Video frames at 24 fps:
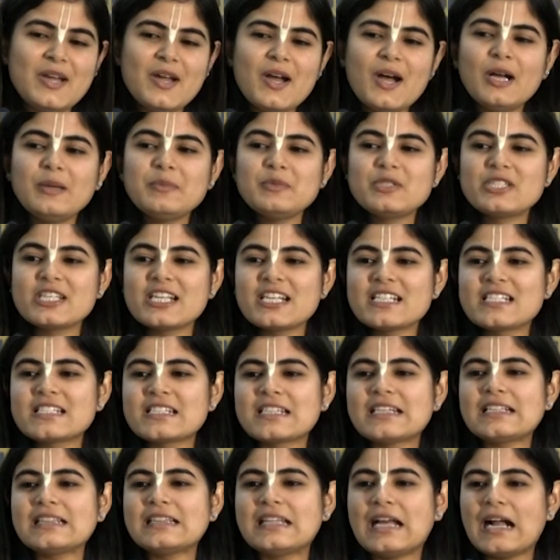अब
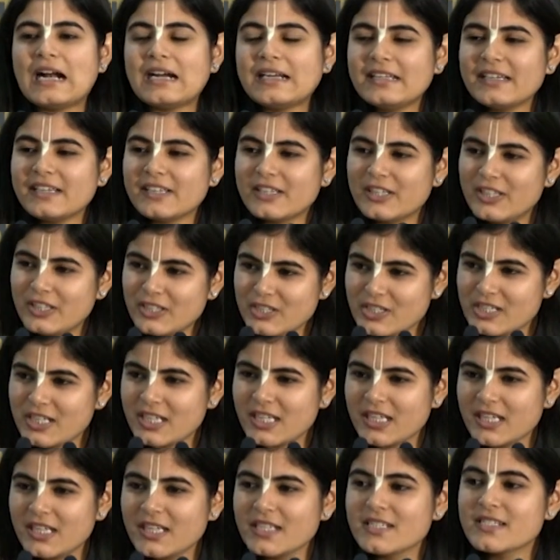जैसे दाढ़ी खिंची
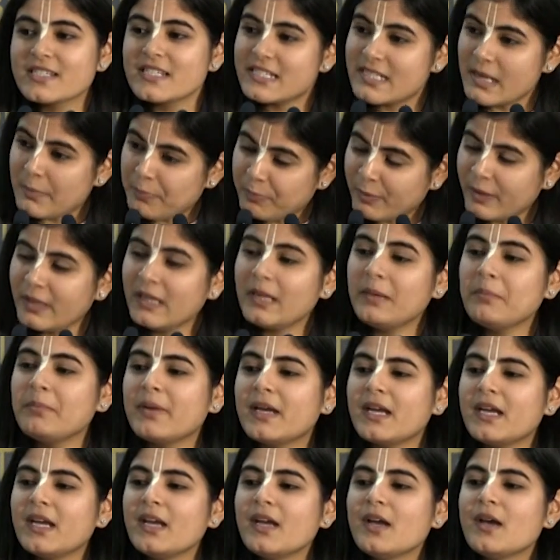सपने
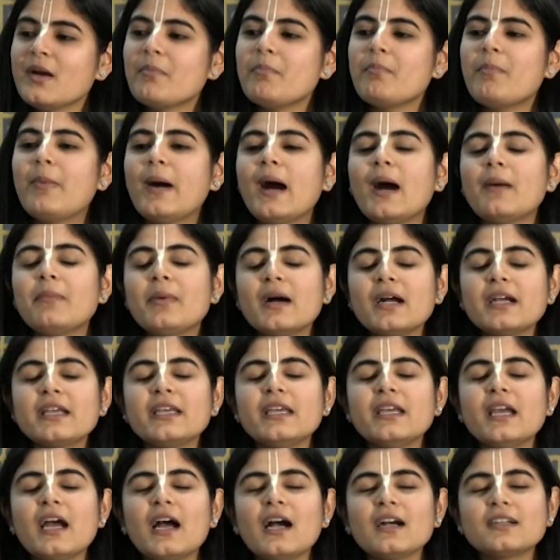में बाबा
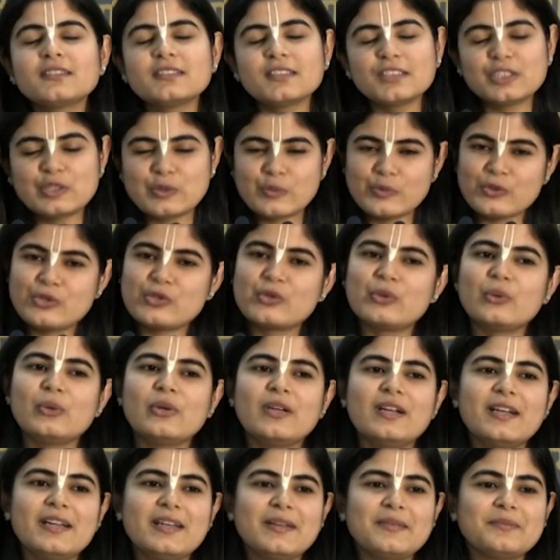की आंख सचमुच खुल
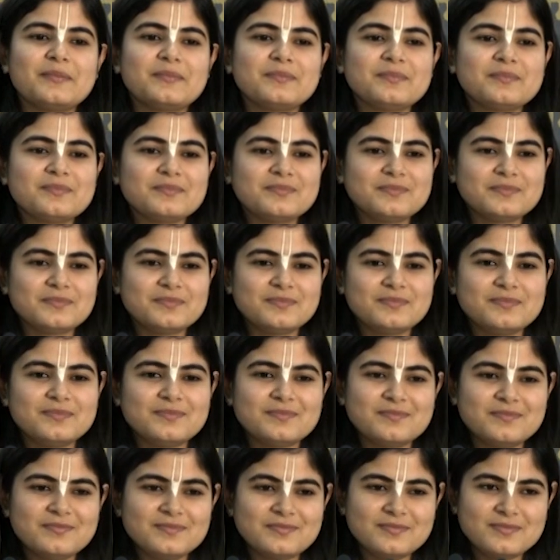
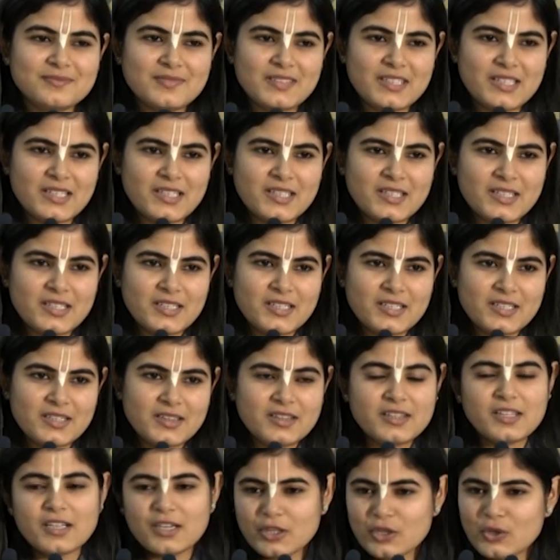गई
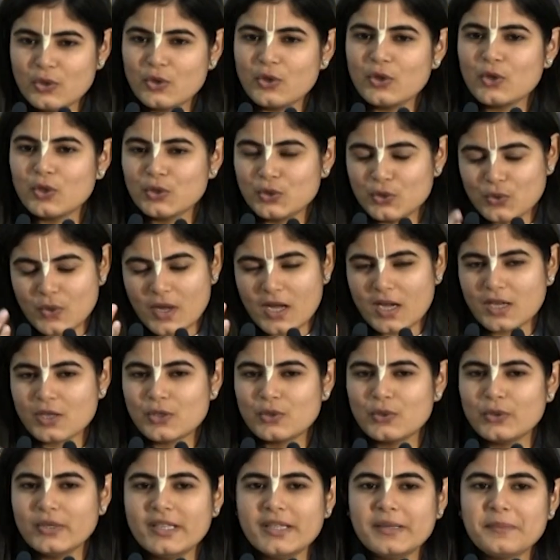दर्द हो तो आंख
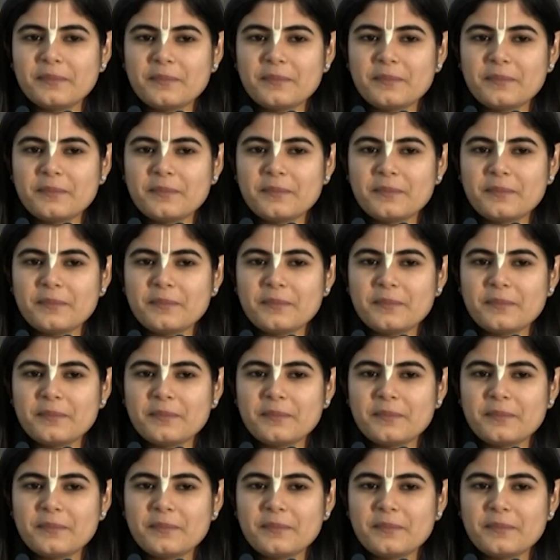खुली